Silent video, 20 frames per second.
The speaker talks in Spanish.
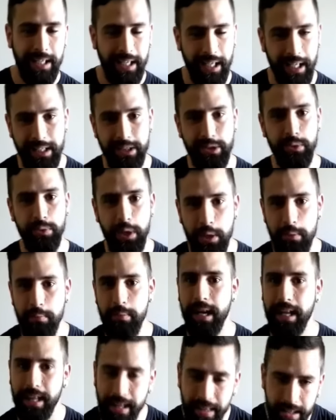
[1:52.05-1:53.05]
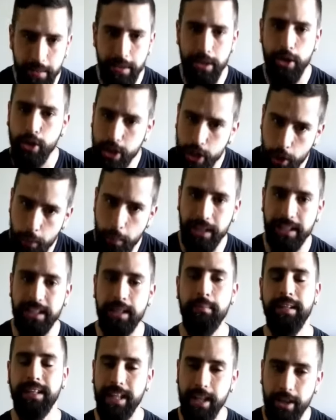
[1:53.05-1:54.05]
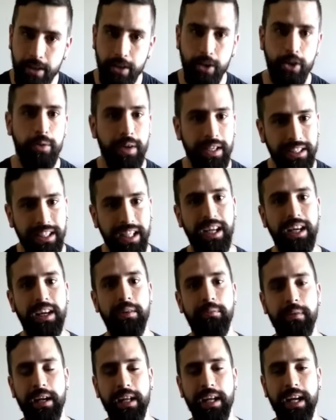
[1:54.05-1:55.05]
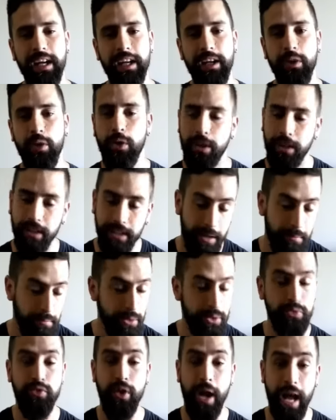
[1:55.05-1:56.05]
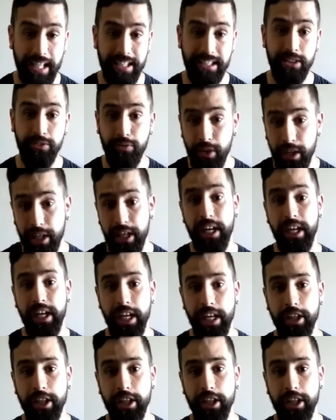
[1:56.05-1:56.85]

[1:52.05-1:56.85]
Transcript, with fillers: que le estuvieron venga a decir, Ioni, hoy vas a meter, hoy vas a marcar el gol y tal. Pues así fue.